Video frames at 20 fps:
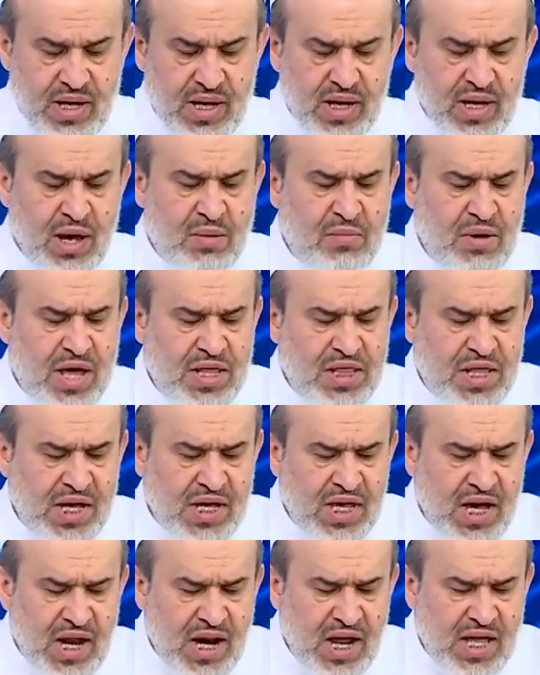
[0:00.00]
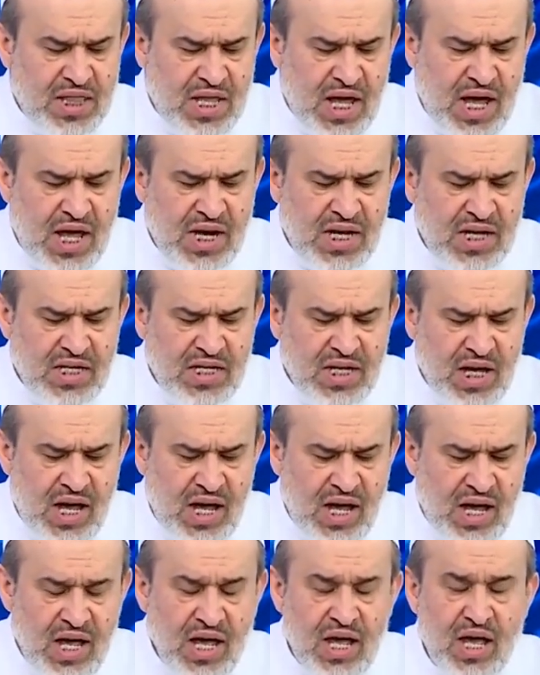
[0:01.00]
كما ذكر ذلك
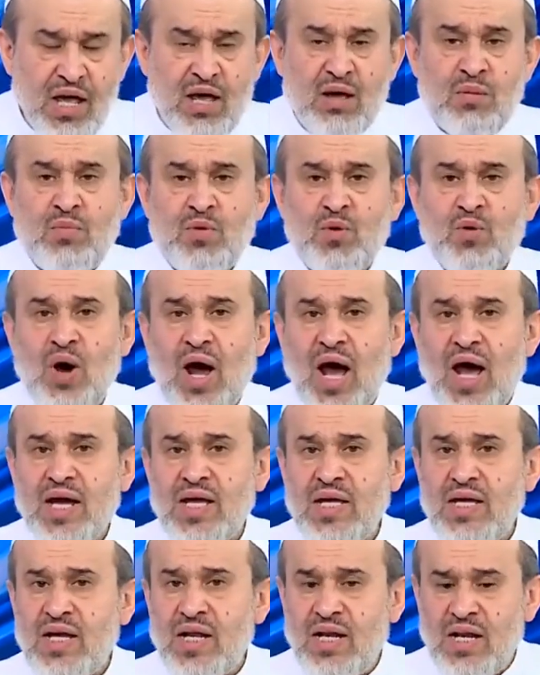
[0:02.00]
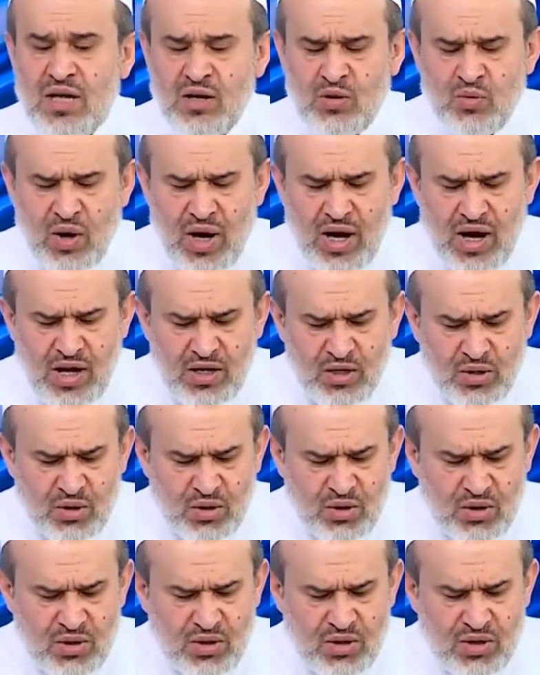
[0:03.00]
ابن عقيل
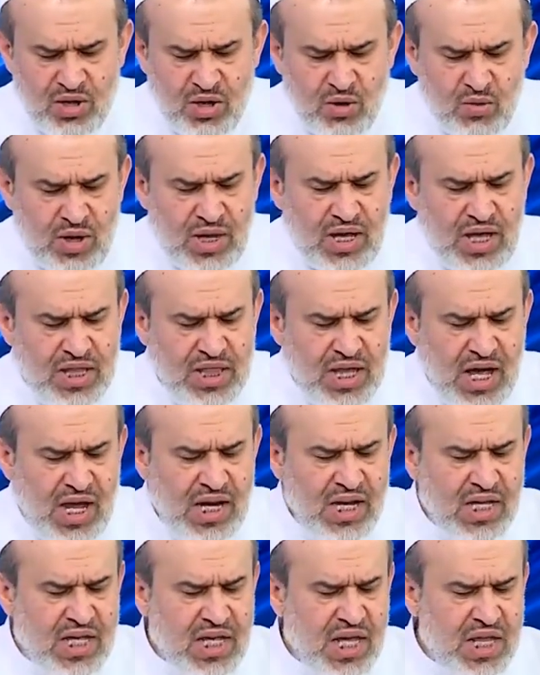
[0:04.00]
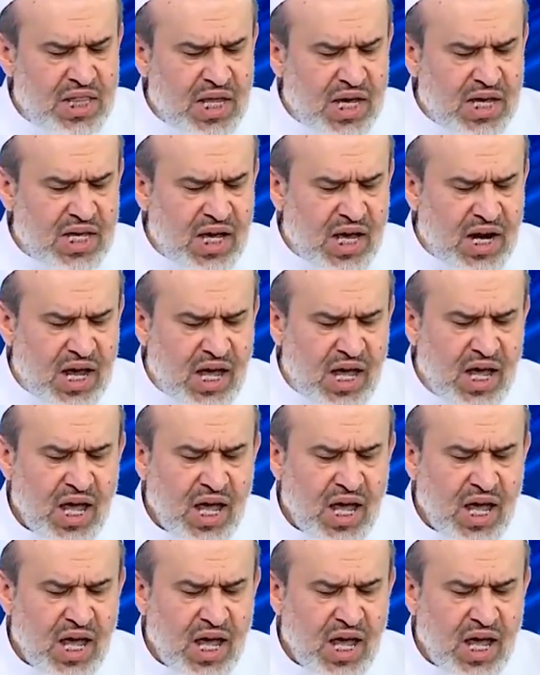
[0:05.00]
وغيره وكذلك ذكر